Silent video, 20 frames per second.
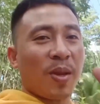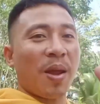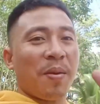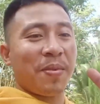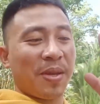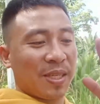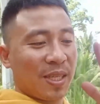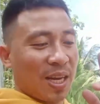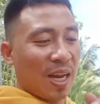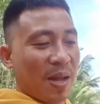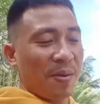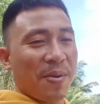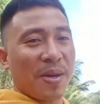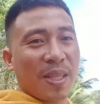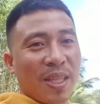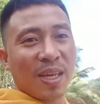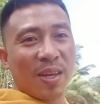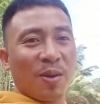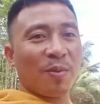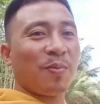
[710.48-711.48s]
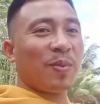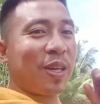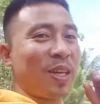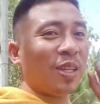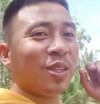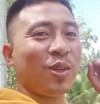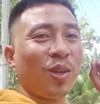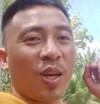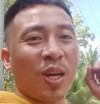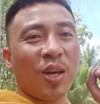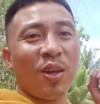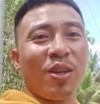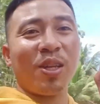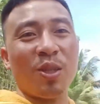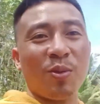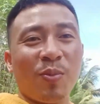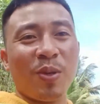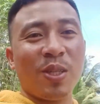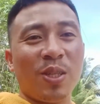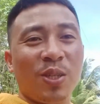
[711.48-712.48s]
maraming salamat ayo hope enjoy kayo
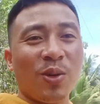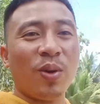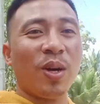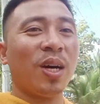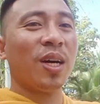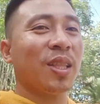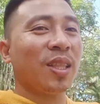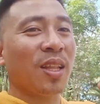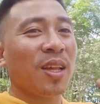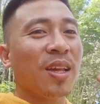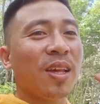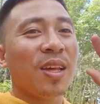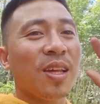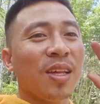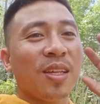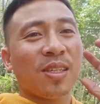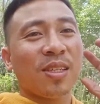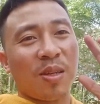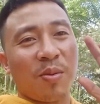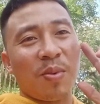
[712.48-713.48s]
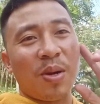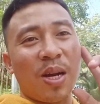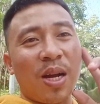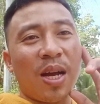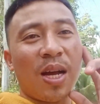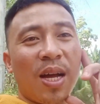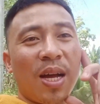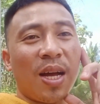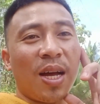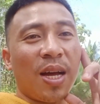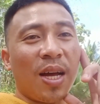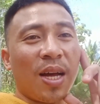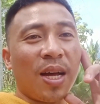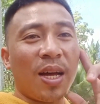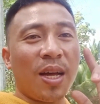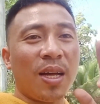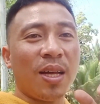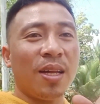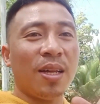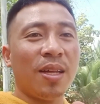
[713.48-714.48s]
this video at sa mga
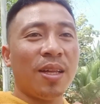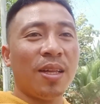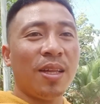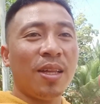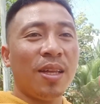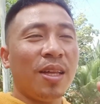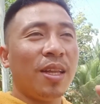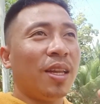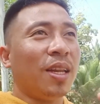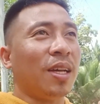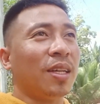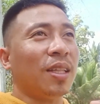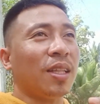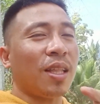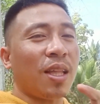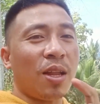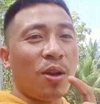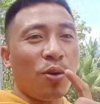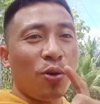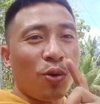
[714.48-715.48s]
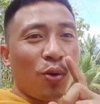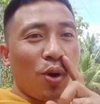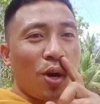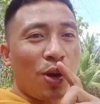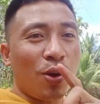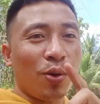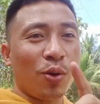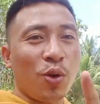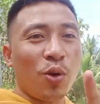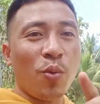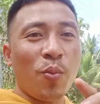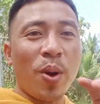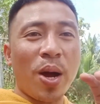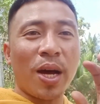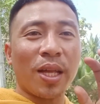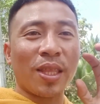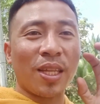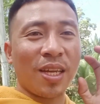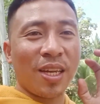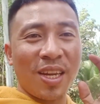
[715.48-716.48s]
nagtatanong kung anong
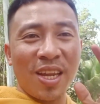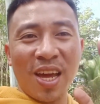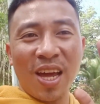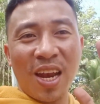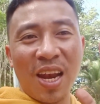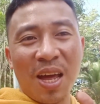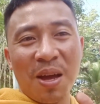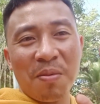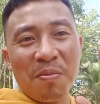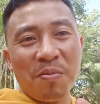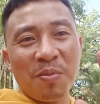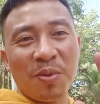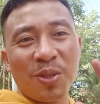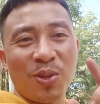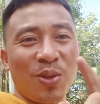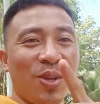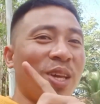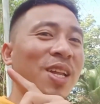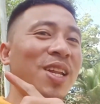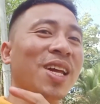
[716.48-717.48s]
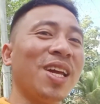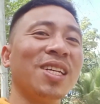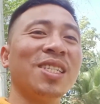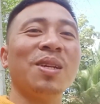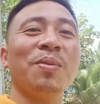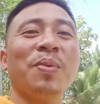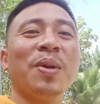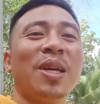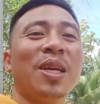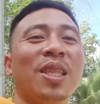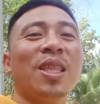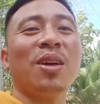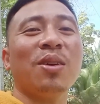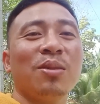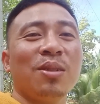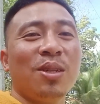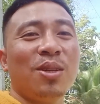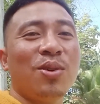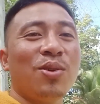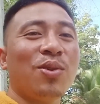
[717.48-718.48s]
guma at hindi alam so yan guys napakita
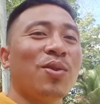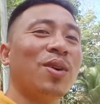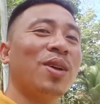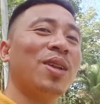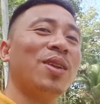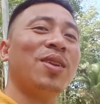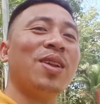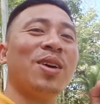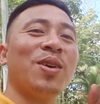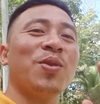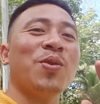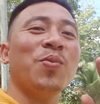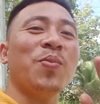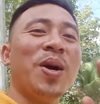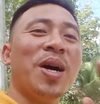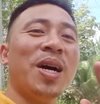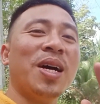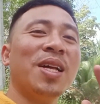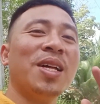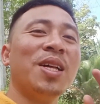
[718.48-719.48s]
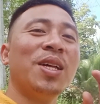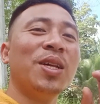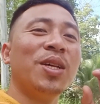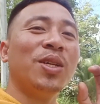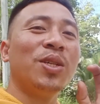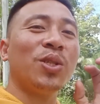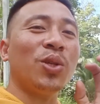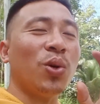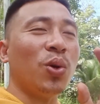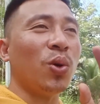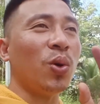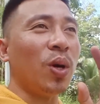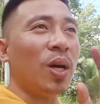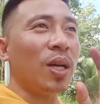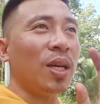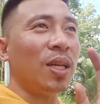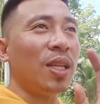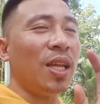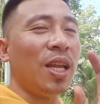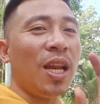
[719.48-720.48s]
ko sa inyo kung ano ng guma so
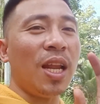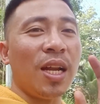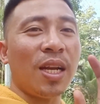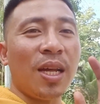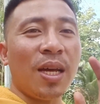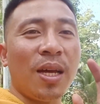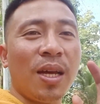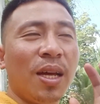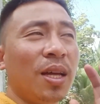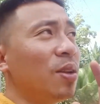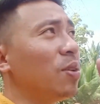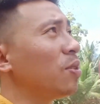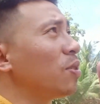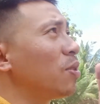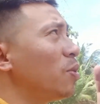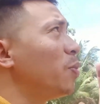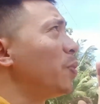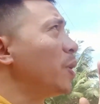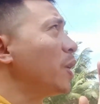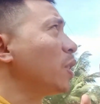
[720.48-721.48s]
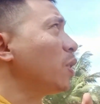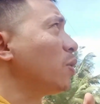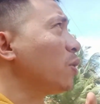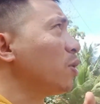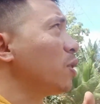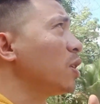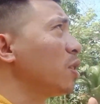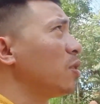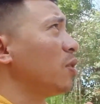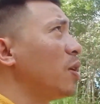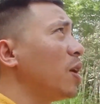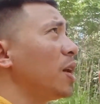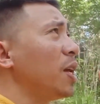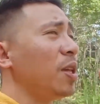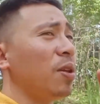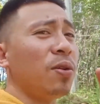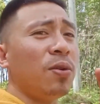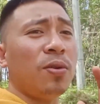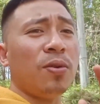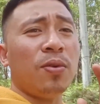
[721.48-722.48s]
ang hindi lang na ano, kompleto ko dito
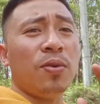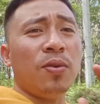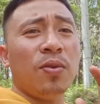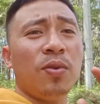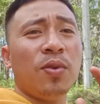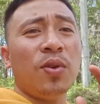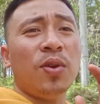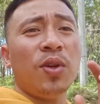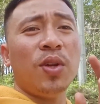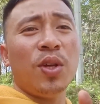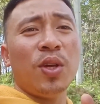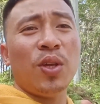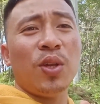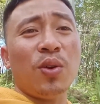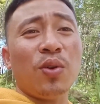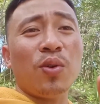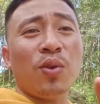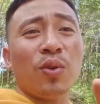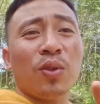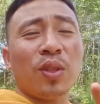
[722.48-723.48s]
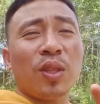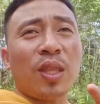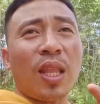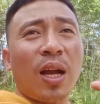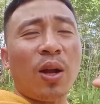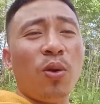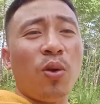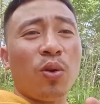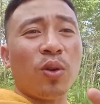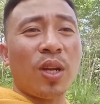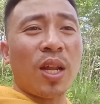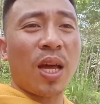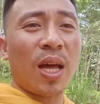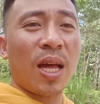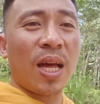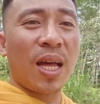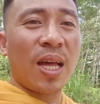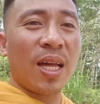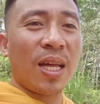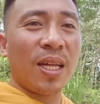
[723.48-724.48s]
ay yung yung tagok
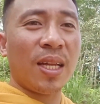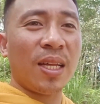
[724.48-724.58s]
na